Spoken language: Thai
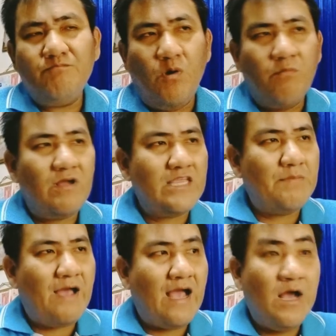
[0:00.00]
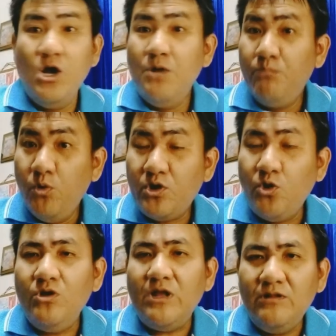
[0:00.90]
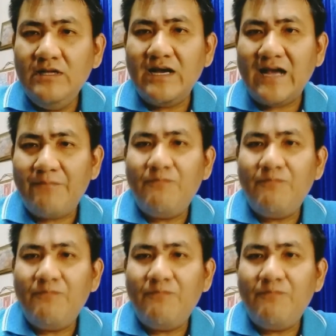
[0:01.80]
ผมก็จะมาพูดคุยเล่าเรื่องครับ